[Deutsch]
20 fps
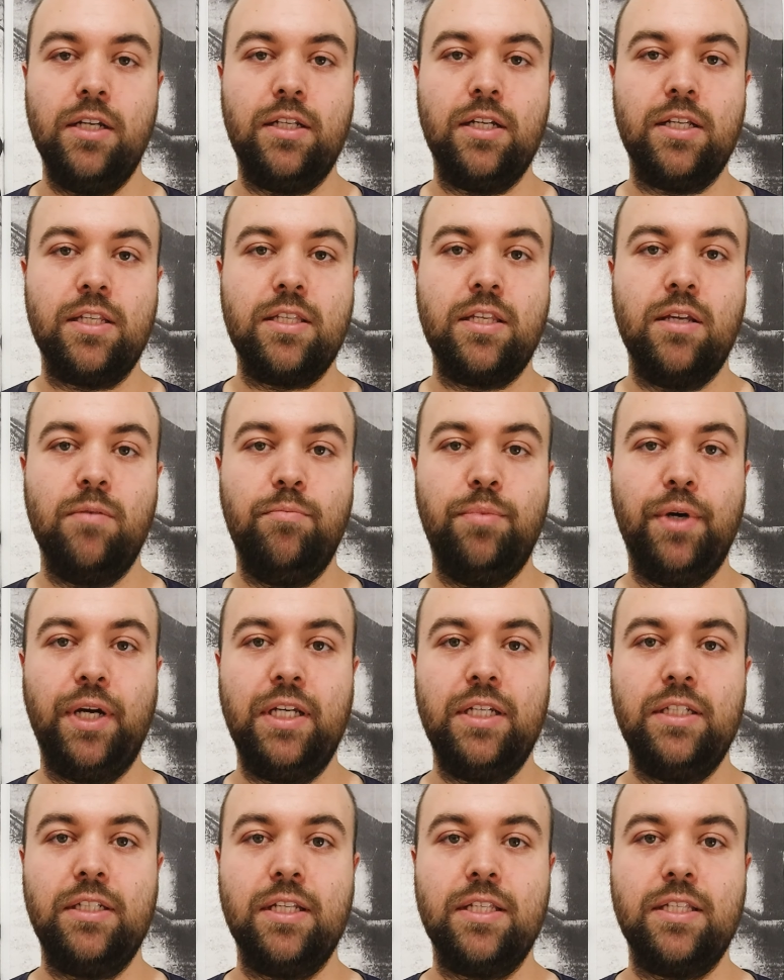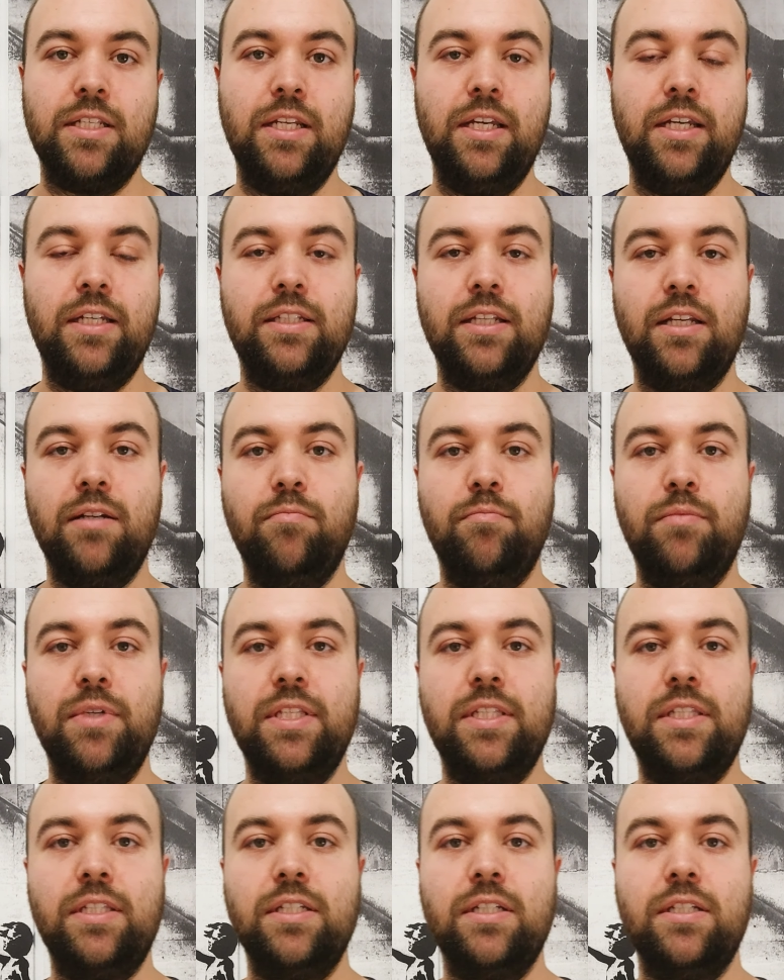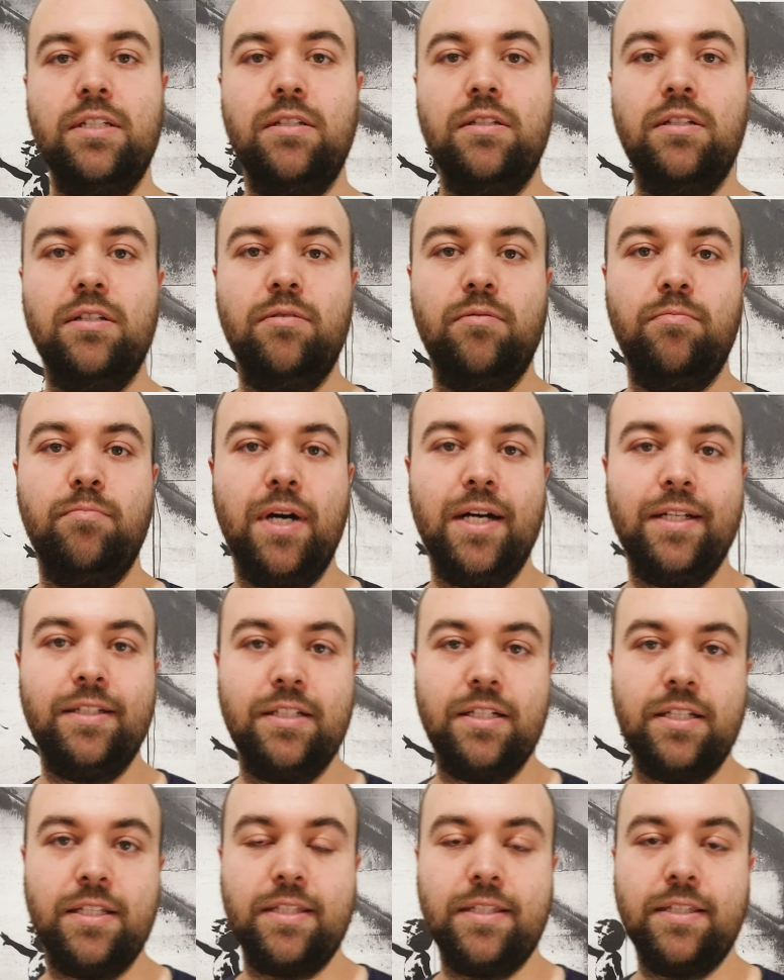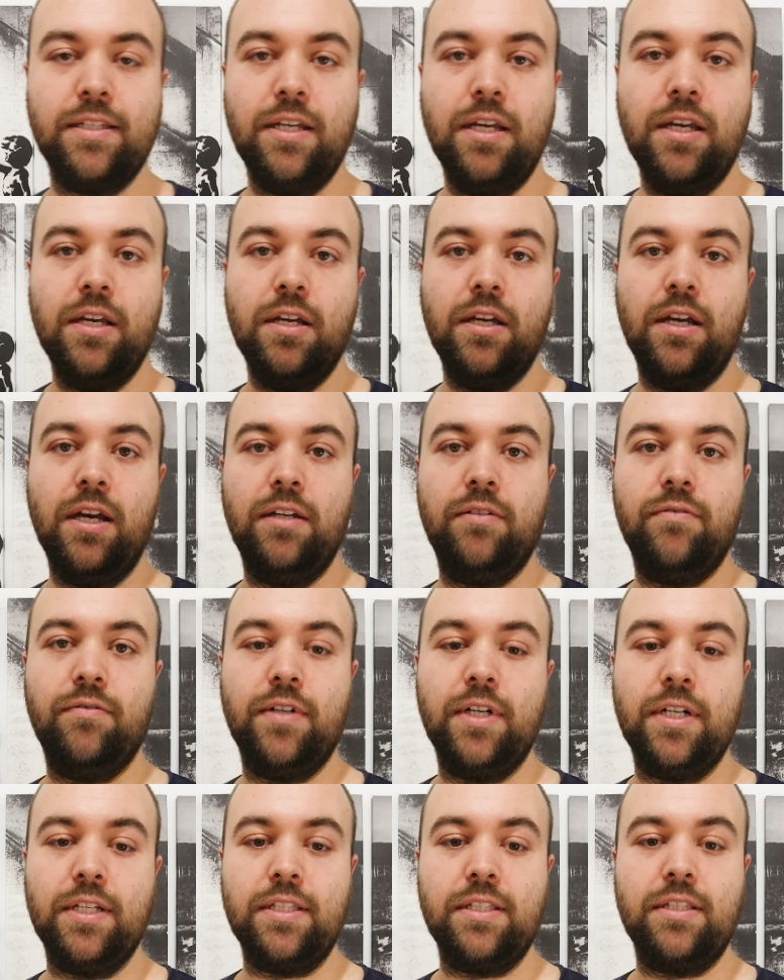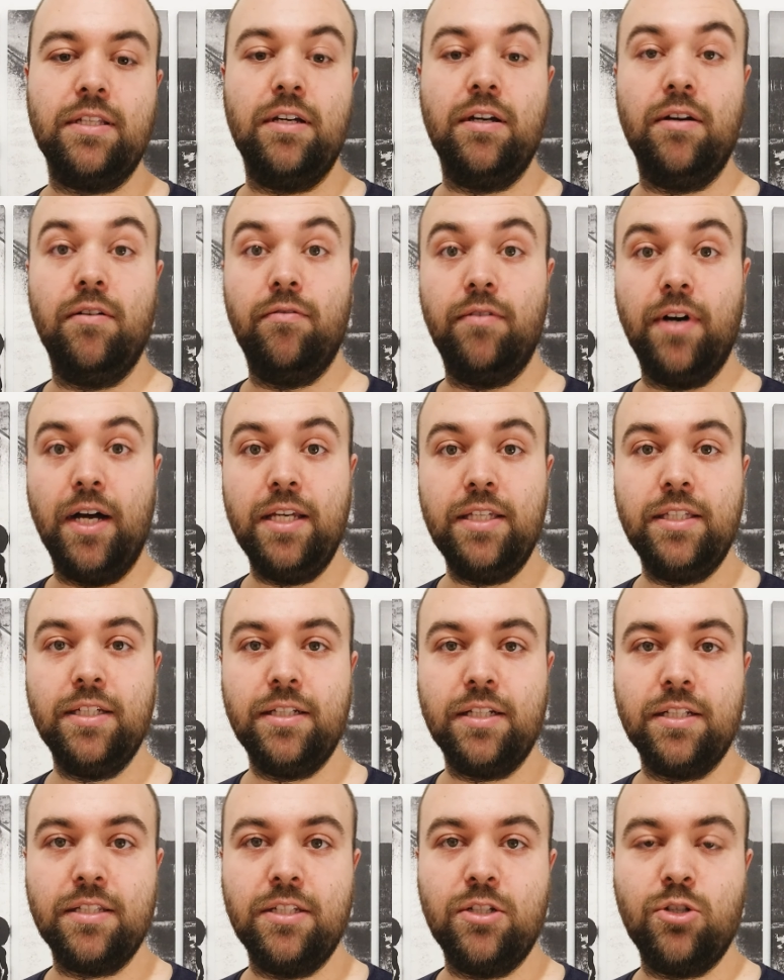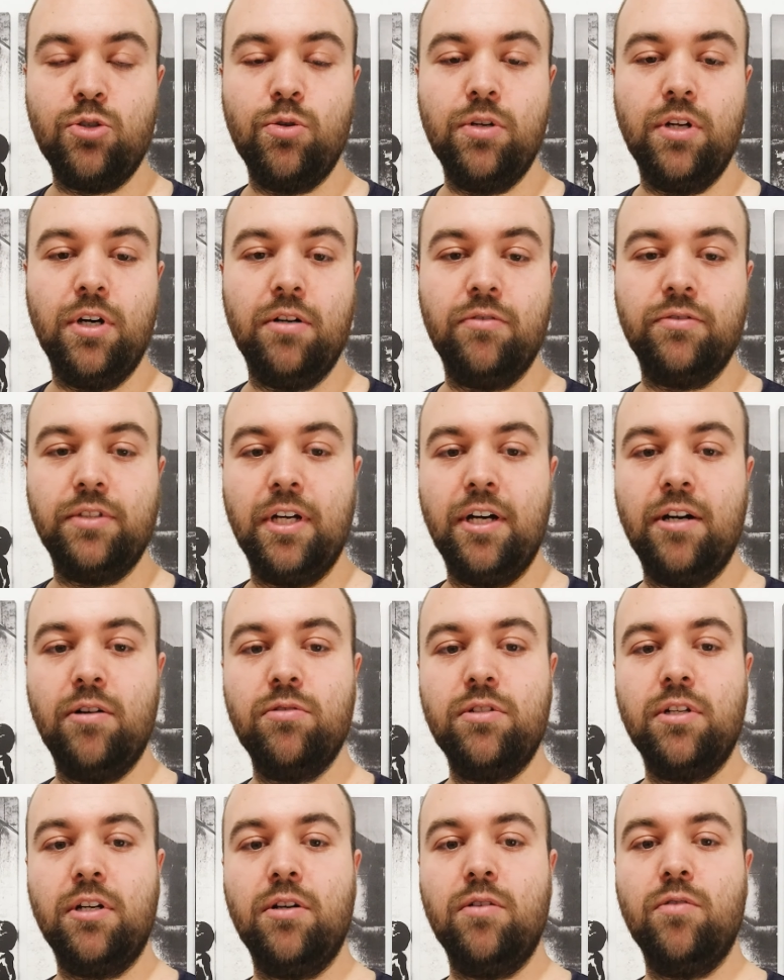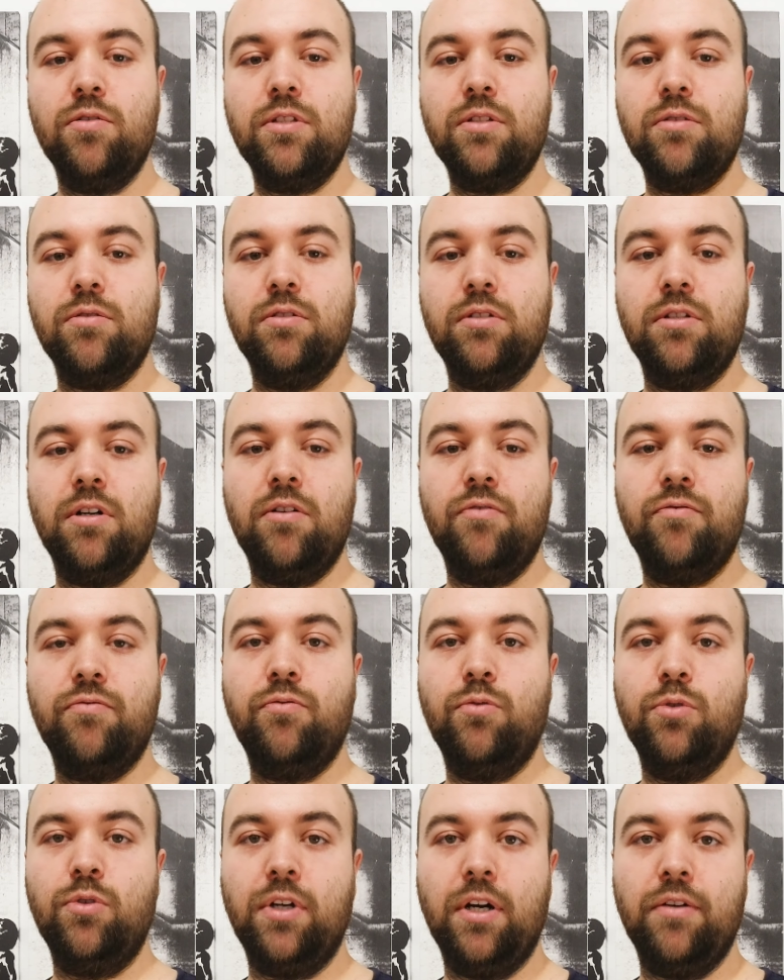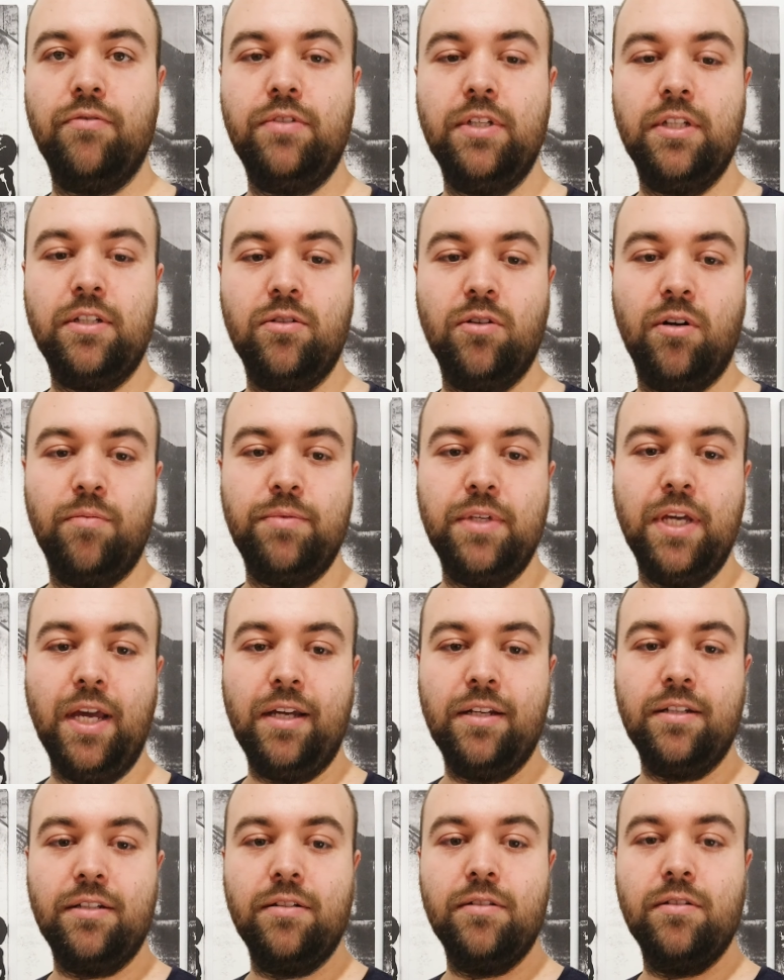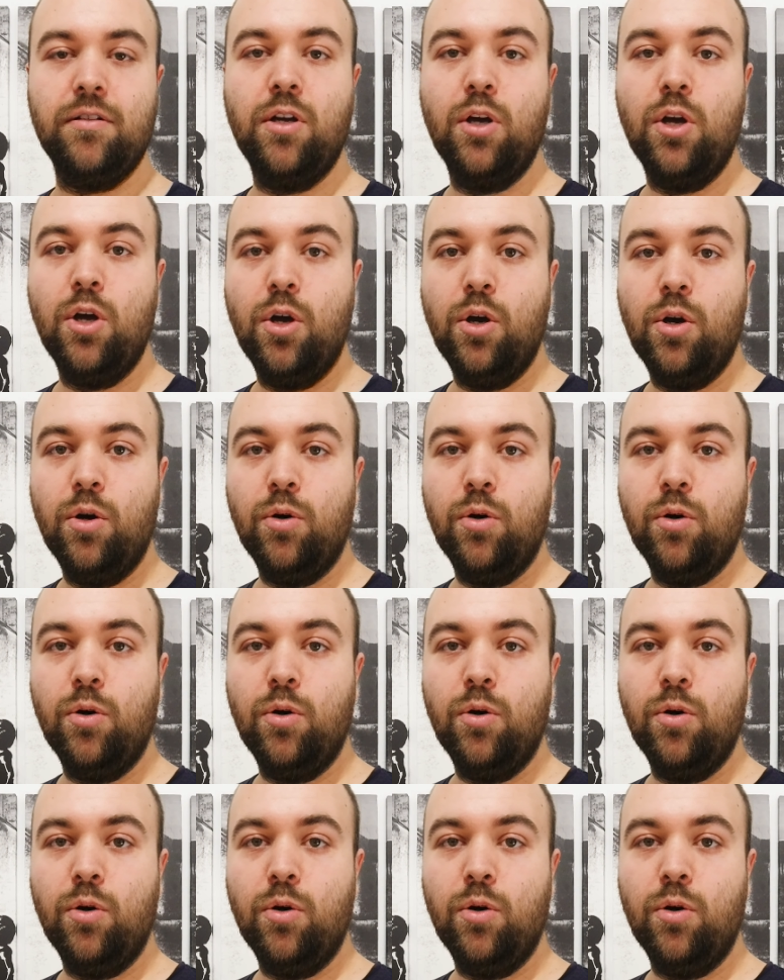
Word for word: Das bricht das Licht dann ein bisschen äh, macht es etwas äh, weicher. Das sieht schöner auf der Haut aus und auf fotografierten Objekten.